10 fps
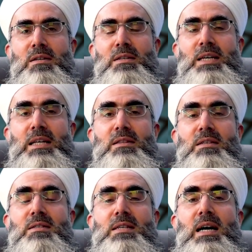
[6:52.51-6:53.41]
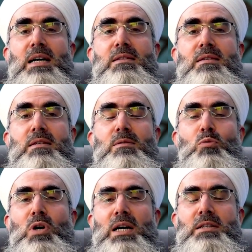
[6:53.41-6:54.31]
kendi zatını
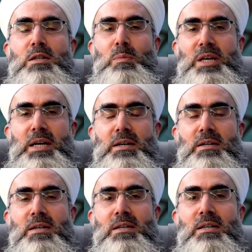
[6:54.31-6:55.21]
murad etmeye,